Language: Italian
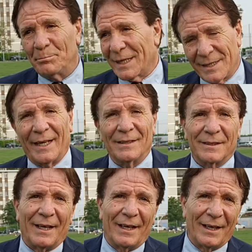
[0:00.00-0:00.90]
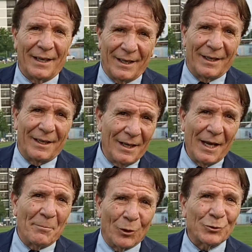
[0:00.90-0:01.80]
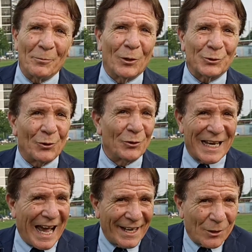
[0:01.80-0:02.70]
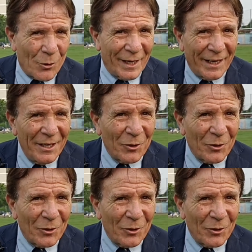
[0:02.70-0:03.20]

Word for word: presente e, e molto, molto, sana come,